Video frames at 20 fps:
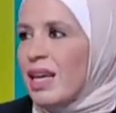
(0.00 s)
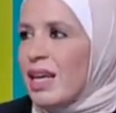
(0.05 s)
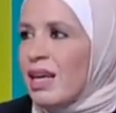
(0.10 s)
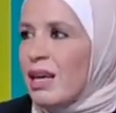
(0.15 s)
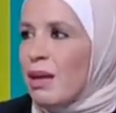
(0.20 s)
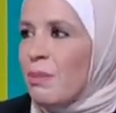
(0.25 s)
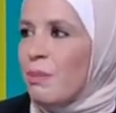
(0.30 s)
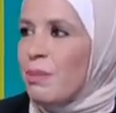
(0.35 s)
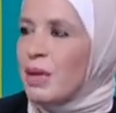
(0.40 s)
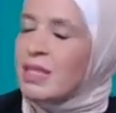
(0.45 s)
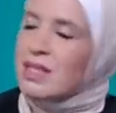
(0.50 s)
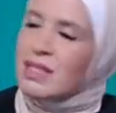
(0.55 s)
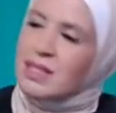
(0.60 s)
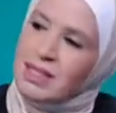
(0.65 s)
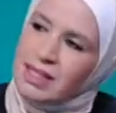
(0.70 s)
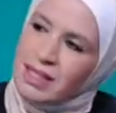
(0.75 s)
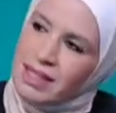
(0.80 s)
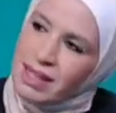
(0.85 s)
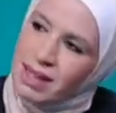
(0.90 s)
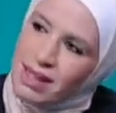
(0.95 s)
آه،
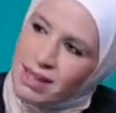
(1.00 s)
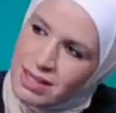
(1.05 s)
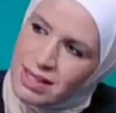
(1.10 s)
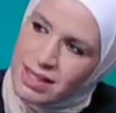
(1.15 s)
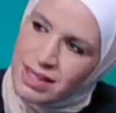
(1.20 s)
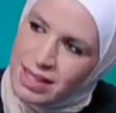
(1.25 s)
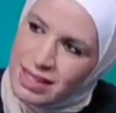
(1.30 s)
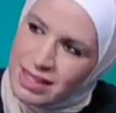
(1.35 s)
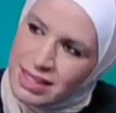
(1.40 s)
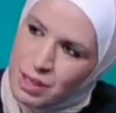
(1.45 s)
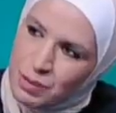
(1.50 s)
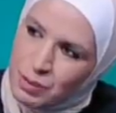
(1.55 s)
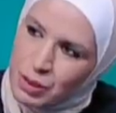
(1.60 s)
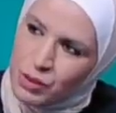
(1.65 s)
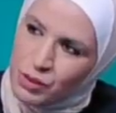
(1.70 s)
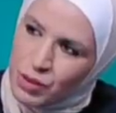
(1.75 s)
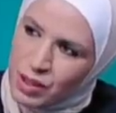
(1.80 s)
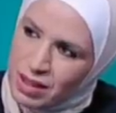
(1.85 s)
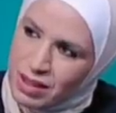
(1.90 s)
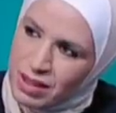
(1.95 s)
بس الاصل زي ما
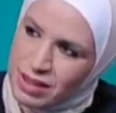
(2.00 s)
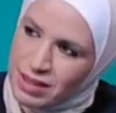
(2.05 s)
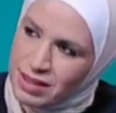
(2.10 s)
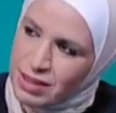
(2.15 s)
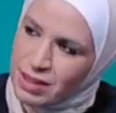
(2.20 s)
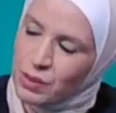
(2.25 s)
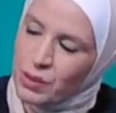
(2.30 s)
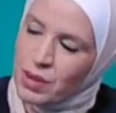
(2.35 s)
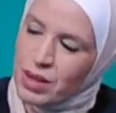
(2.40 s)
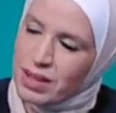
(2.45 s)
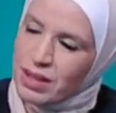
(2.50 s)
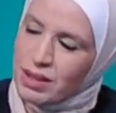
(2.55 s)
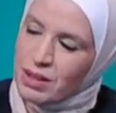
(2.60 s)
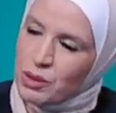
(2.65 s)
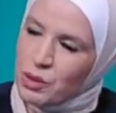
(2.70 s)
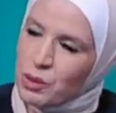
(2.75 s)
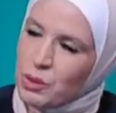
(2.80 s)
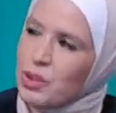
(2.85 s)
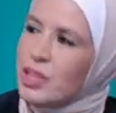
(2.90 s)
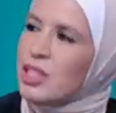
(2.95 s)
تفضلتي روان
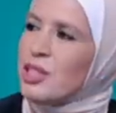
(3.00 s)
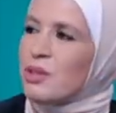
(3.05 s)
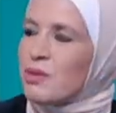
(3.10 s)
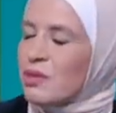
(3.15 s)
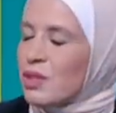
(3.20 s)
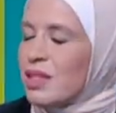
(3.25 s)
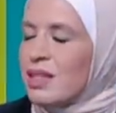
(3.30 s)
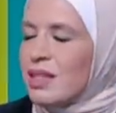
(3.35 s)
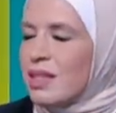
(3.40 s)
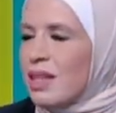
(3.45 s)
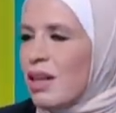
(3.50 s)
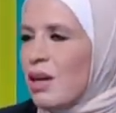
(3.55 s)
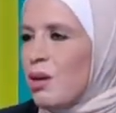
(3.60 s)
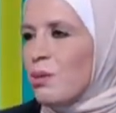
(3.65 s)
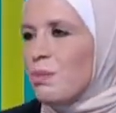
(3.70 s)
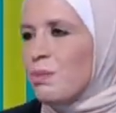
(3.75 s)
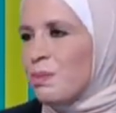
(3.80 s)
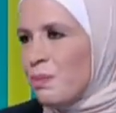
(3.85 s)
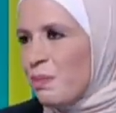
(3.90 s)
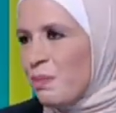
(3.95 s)
انه كل إشي في الدنيا
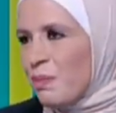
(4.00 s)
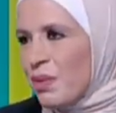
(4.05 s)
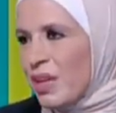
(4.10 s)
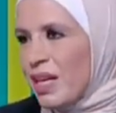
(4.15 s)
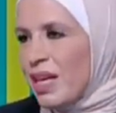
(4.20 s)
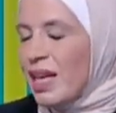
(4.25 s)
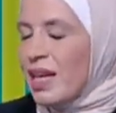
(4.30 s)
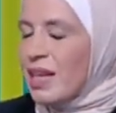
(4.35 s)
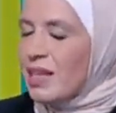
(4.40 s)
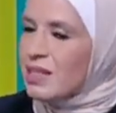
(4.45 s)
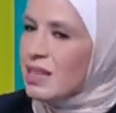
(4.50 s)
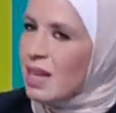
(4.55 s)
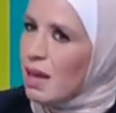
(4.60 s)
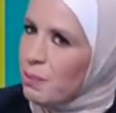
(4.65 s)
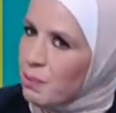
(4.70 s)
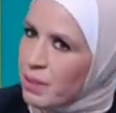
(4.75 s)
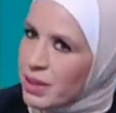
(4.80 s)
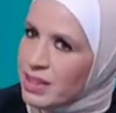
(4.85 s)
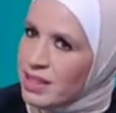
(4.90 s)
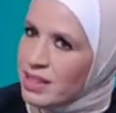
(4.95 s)
حب اذا
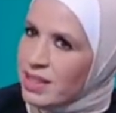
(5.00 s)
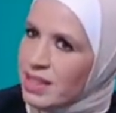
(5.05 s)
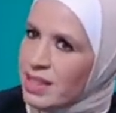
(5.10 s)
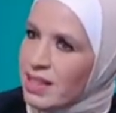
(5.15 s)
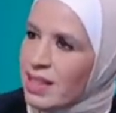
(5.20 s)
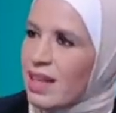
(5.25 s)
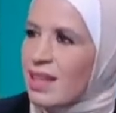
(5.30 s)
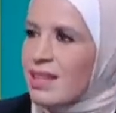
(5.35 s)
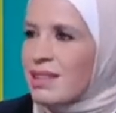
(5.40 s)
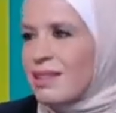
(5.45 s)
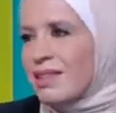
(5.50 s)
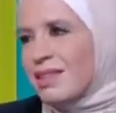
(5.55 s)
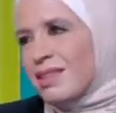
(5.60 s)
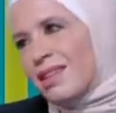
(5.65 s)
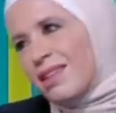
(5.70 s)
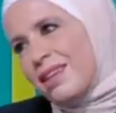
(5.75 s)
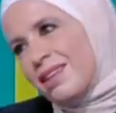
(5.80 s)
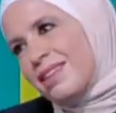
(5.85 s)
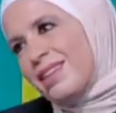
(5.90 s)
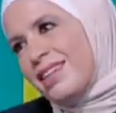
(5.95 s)
حبيتيه حت
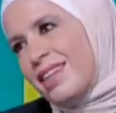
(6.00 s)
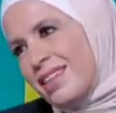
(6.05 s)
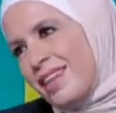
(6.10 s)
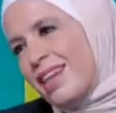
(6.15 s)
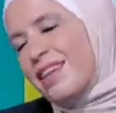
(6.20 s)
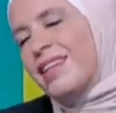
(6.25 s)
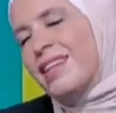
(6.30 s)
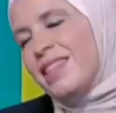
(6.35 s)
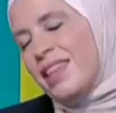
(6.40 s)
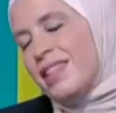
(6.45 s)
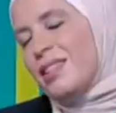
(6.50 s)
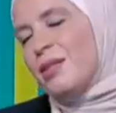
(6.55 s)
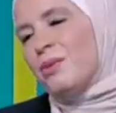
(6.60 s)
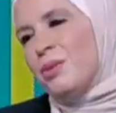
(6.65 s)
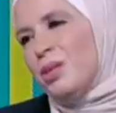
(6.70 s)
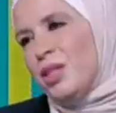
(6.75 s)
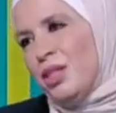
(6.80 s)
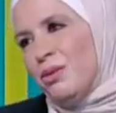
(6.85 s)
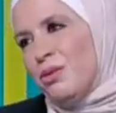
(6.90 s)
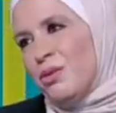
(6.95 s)
يعني اكيد
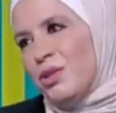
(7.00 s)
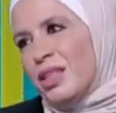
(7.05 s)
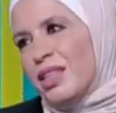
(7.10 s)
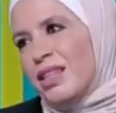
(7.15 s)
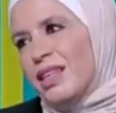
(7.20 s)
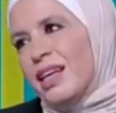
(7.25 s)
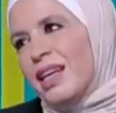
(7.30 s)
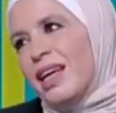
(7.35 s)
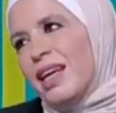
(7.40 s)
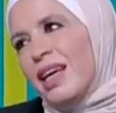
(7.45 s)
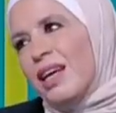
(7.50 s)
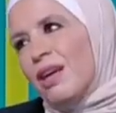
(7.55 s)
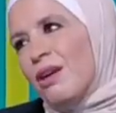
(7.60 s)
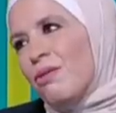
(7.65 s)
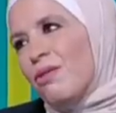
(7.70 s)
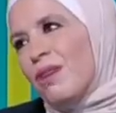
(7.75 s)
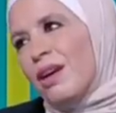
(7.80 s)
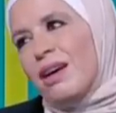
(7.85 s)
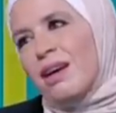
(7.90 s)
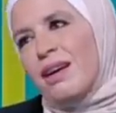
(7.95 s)
حتبدعي فيه صح آه،
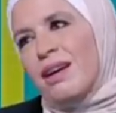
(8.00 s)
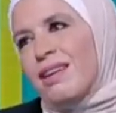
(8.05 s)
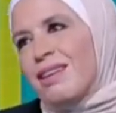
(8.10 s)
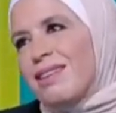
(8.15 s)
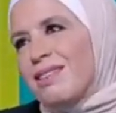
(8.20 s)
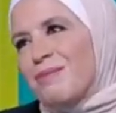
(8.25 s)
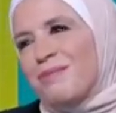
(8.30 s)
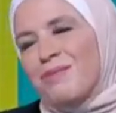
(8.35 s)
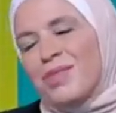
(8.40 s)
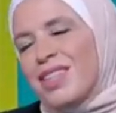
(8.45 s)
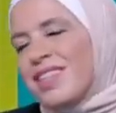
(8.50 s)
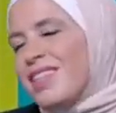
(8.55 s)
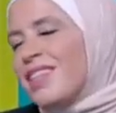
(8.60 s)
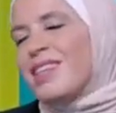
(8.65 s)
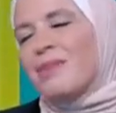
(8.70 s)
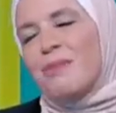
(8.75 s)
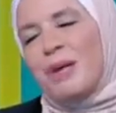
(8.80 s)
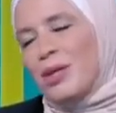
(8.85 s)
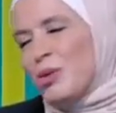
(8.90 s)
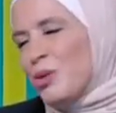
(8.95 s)

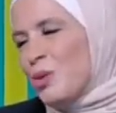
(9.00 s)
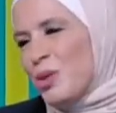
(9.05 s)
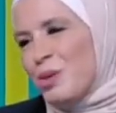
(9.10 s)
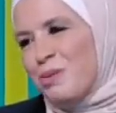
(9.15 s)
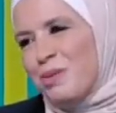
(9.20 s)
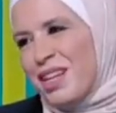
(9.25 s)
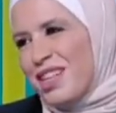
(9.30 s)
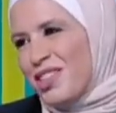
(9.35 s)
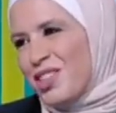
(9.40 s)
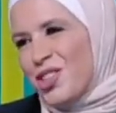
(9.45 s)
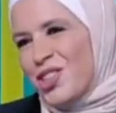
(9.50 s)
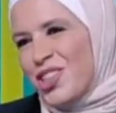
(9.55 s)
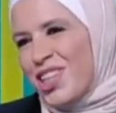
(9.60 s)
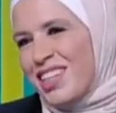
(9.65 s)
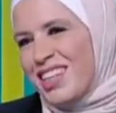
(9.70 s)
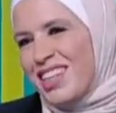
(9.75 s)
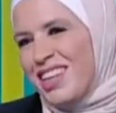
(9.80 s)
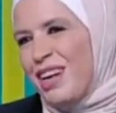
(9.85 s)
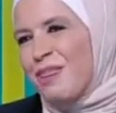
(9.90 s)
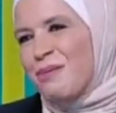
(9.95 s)
فكثير محظوظه بهاي
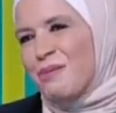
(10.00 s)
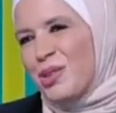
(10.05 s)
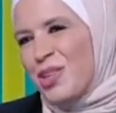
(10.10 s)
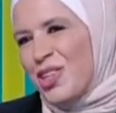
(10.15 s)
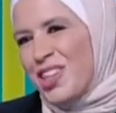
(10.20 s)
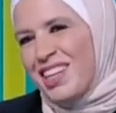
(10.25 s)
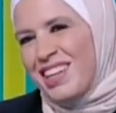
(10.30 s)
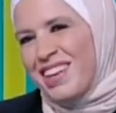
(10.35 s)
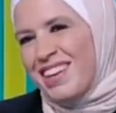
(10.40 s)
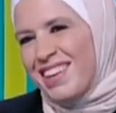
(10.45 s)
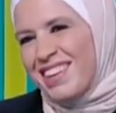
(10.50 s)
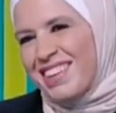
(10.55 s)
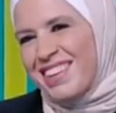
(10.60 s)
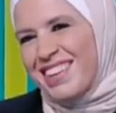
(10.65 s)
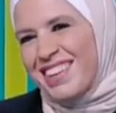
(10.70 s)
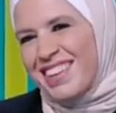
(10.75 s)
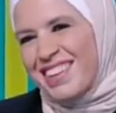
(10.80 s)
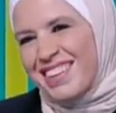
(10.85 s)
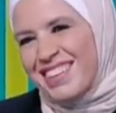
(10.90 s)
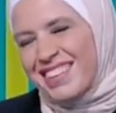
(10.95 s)
الشغله الحمد آه، لله آه
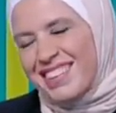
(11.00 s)
يعني